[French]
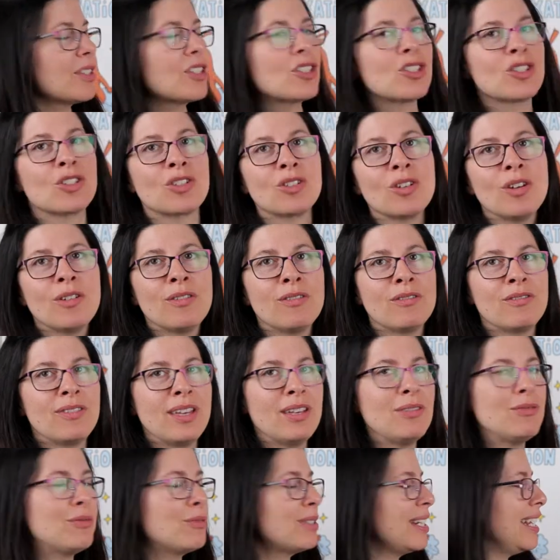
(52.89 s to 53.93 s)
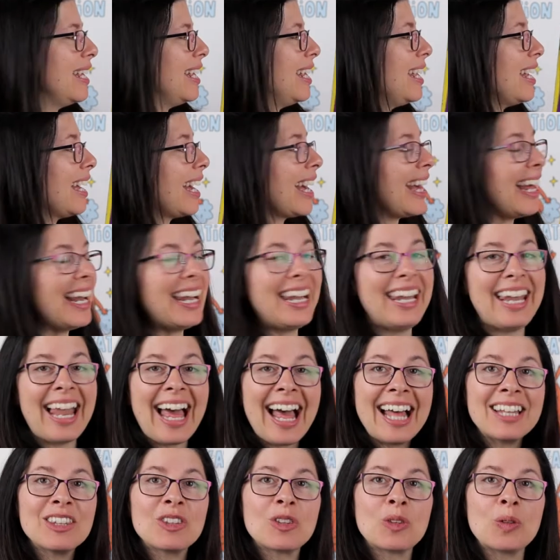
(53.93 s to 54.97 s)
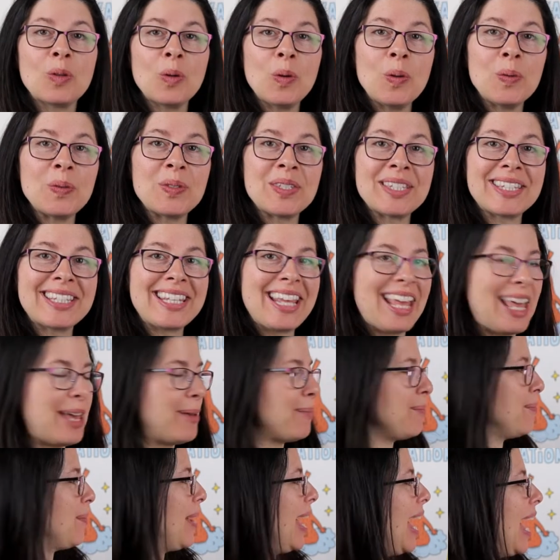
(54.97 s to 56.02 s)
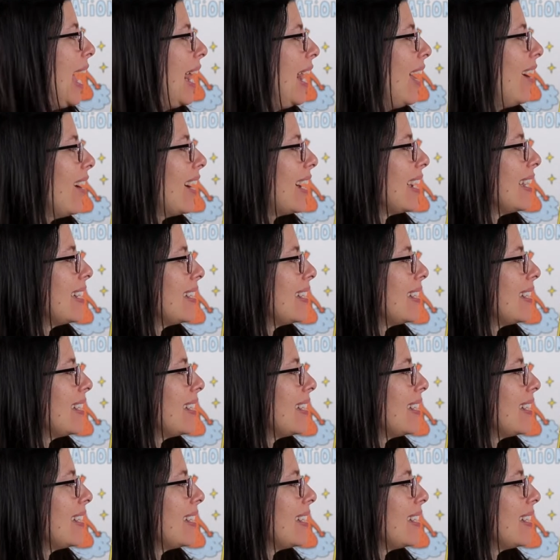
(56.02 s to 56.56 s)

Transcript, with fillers: je vais vous lire la deuxième. Alors,